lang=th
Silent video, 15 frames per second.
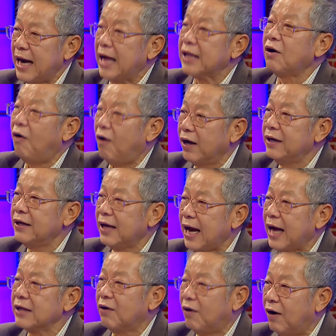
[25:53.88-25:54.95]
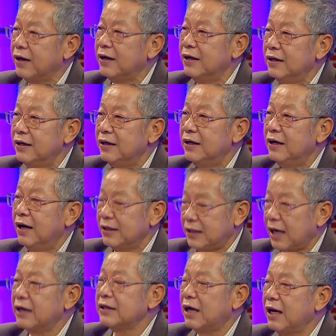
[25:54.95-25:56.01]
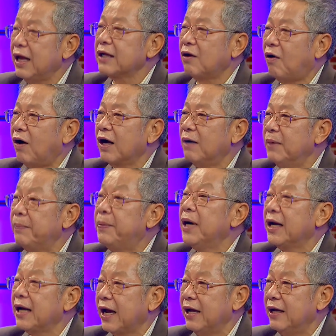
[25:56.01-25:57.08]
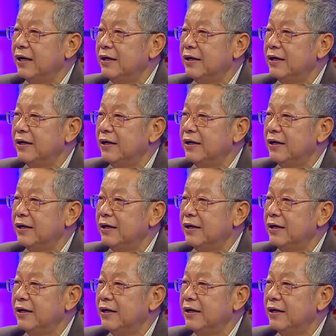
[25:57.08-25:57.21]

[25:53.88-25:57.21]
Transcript: ธนาธรไม่เรียกทอนถ้าเขาจะเรียกทอนก็เหมือนเพื่อนไง